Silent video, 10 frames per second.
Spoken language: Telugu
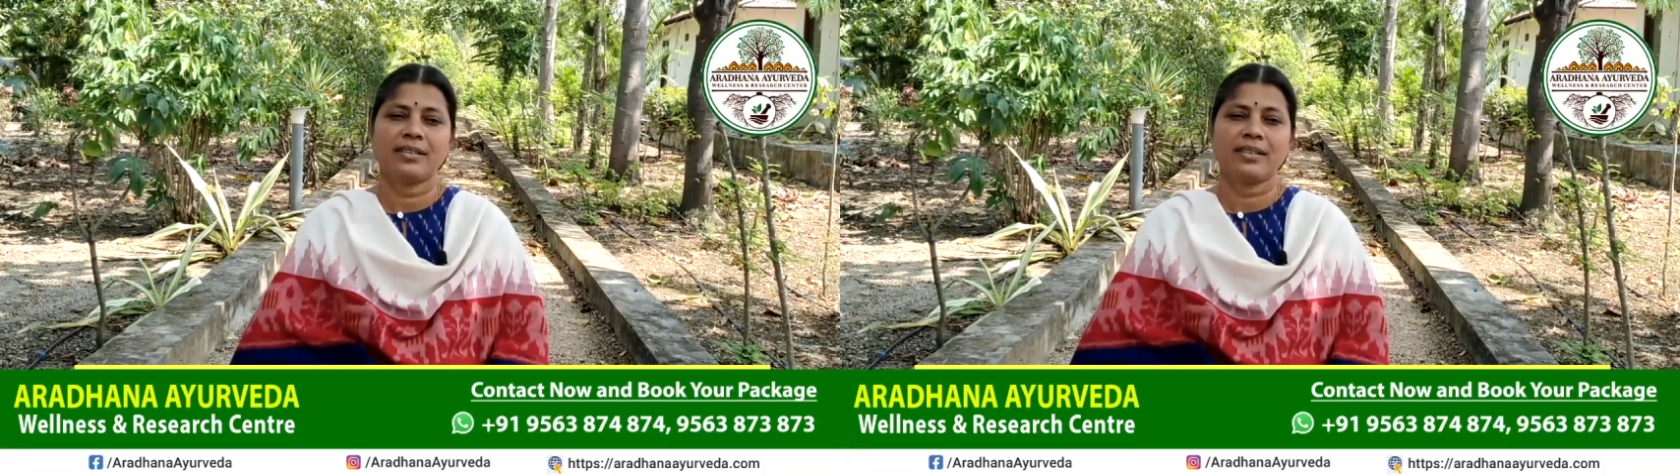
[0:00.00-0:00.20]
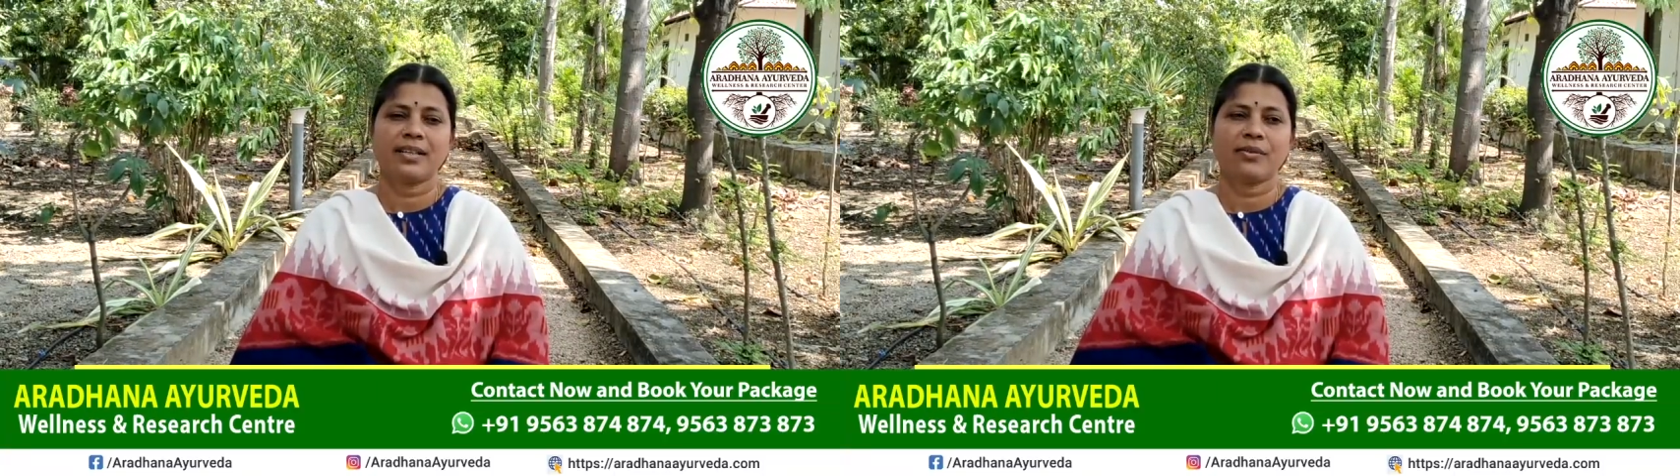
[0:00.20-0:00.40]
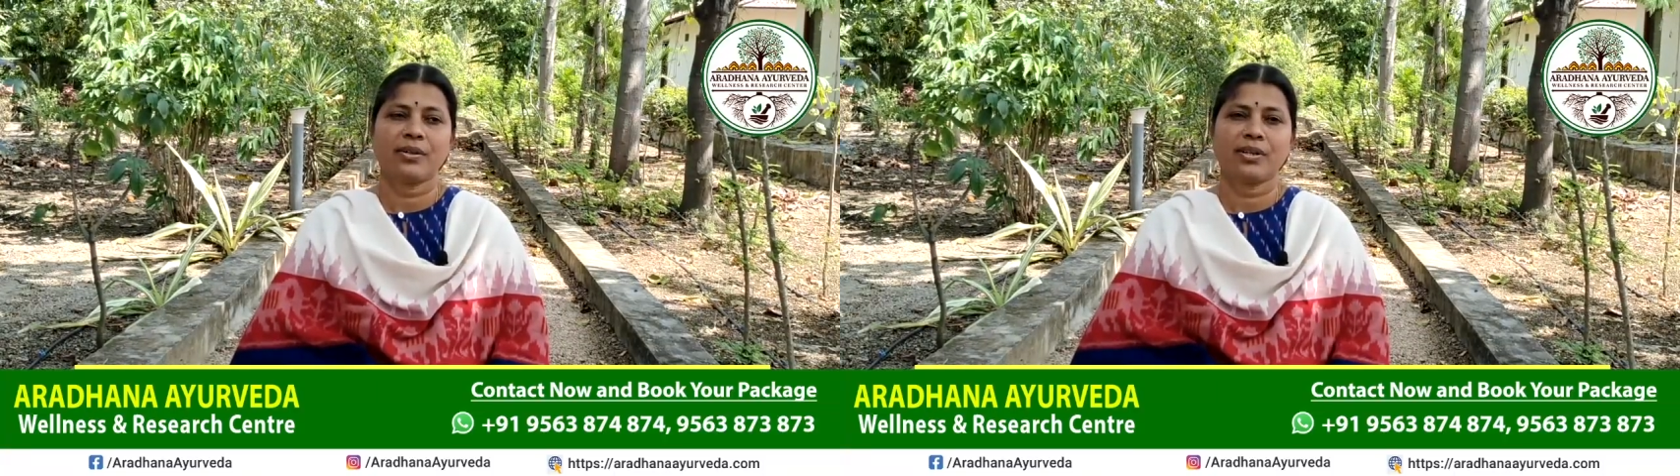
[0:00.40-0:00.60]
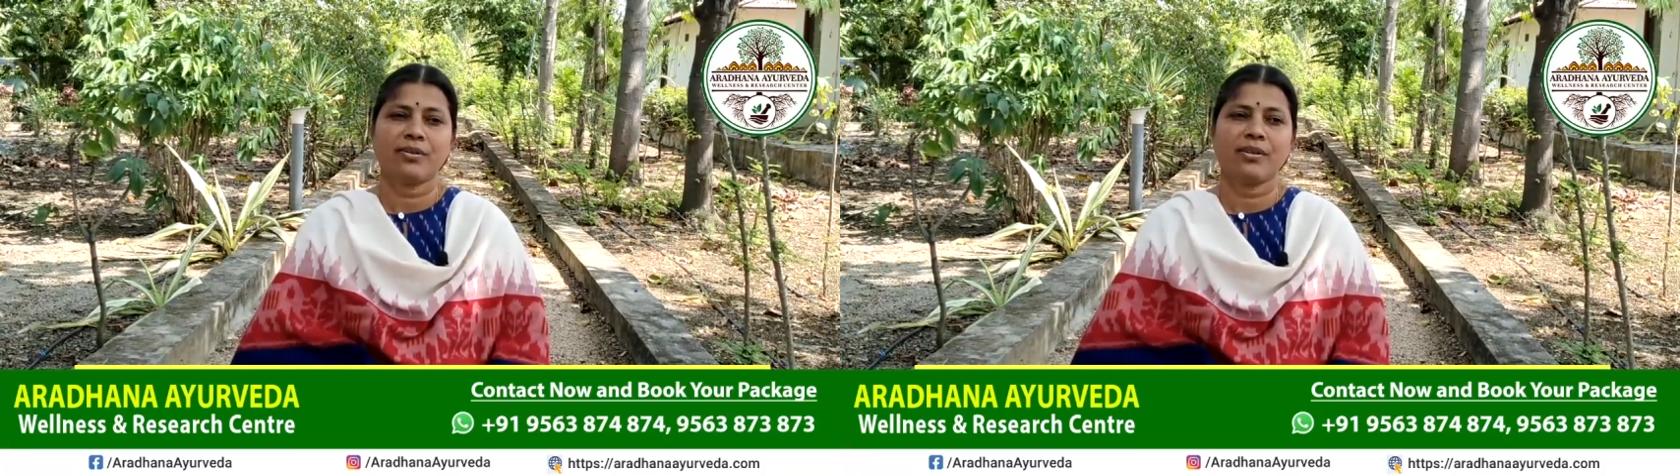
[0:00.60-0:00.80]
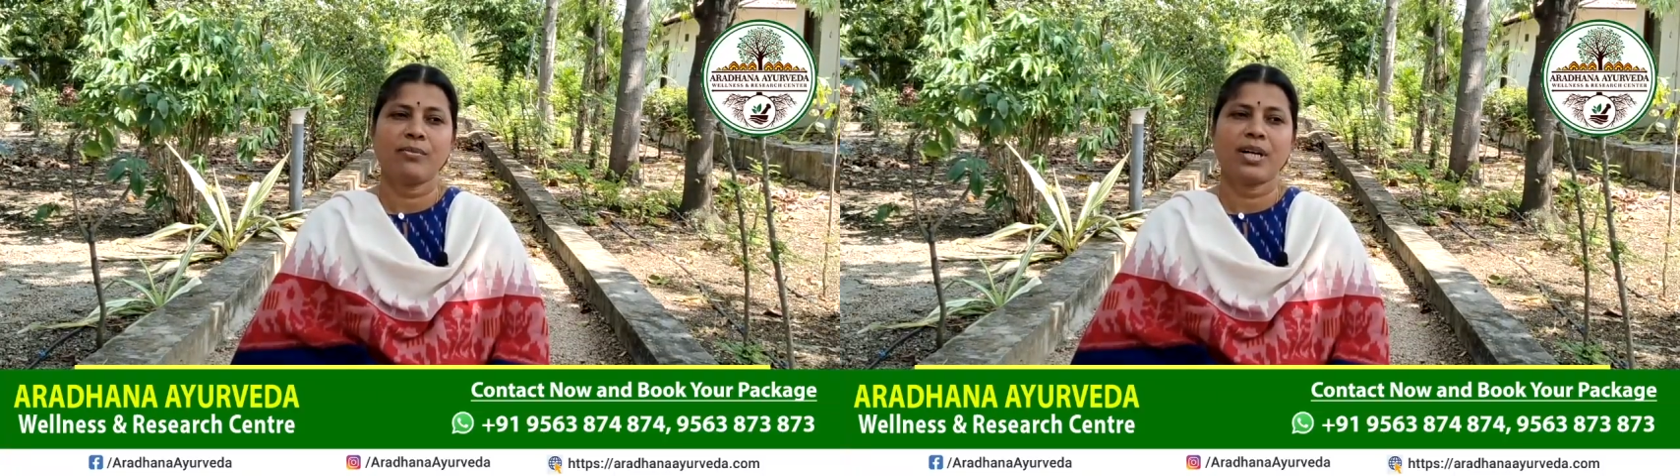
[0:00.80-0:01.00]
అంటే కొన్ని
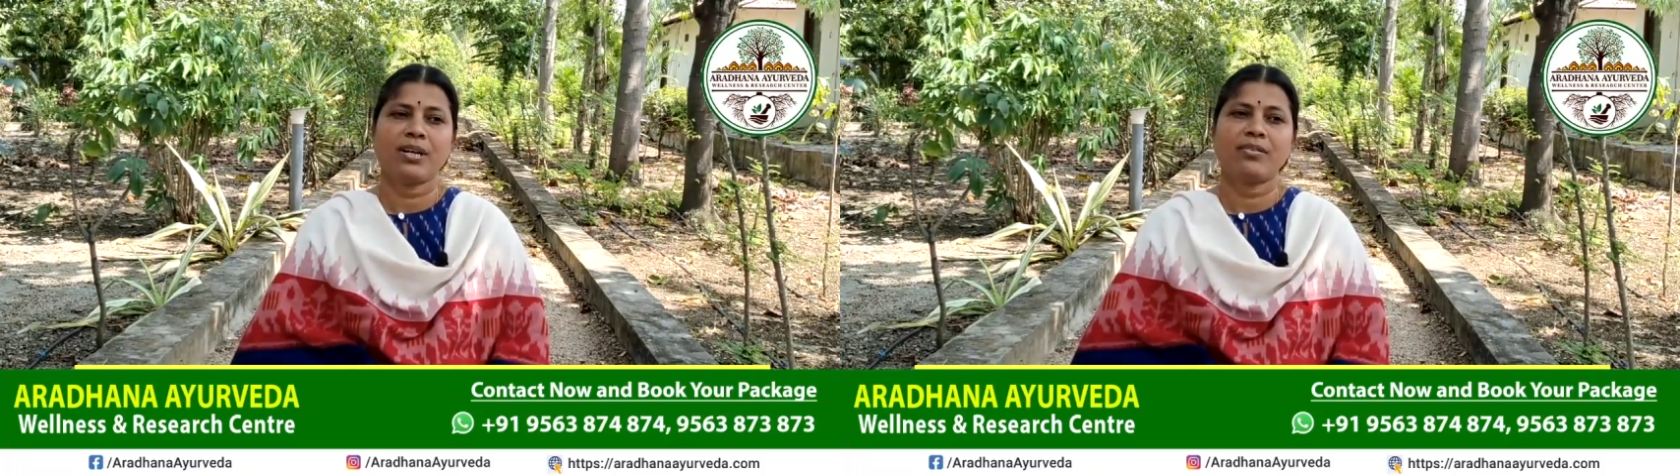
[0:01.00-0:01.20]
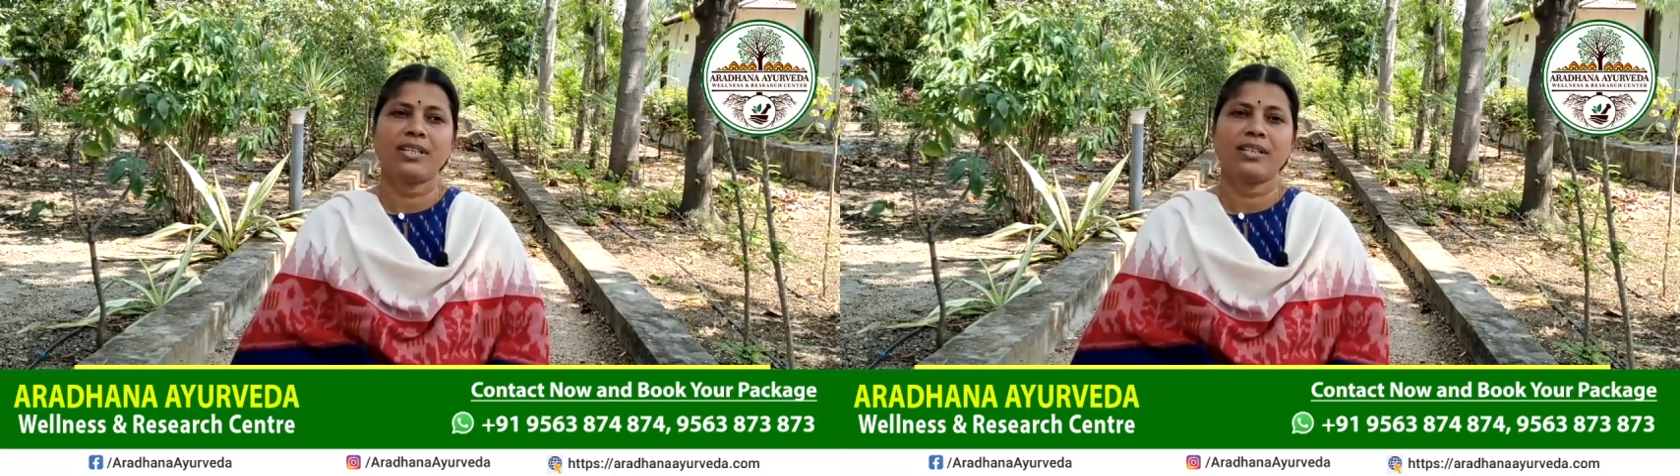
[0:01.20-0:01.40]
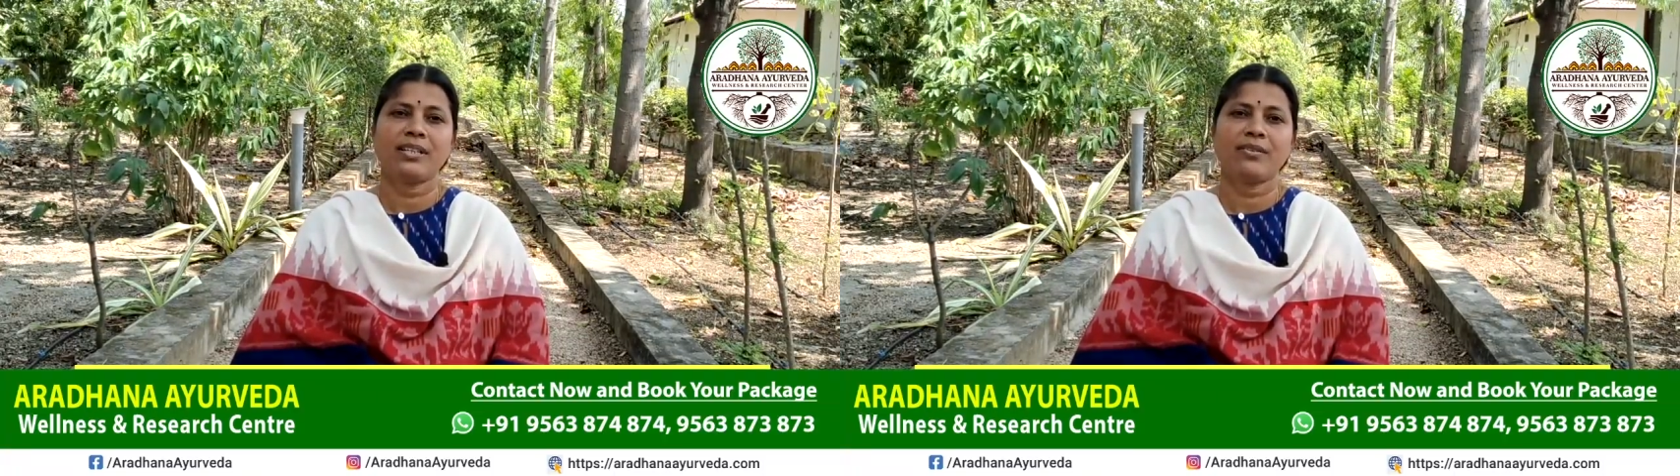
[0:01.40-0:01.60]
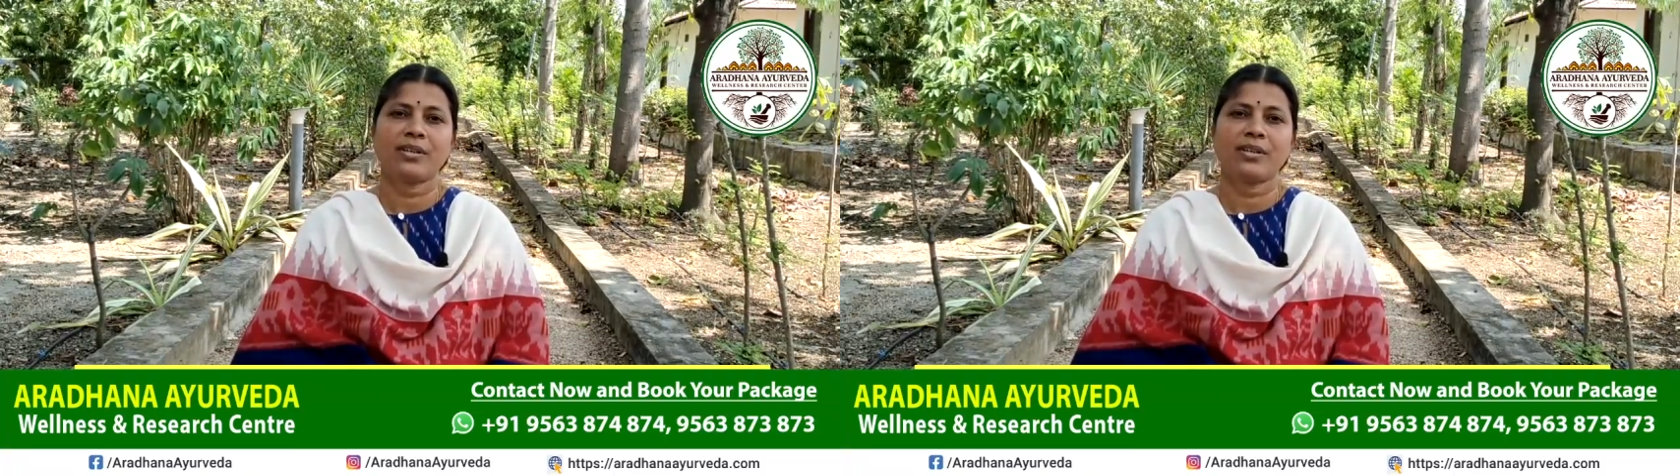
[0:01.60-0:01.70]
రోజులు బాగుండేది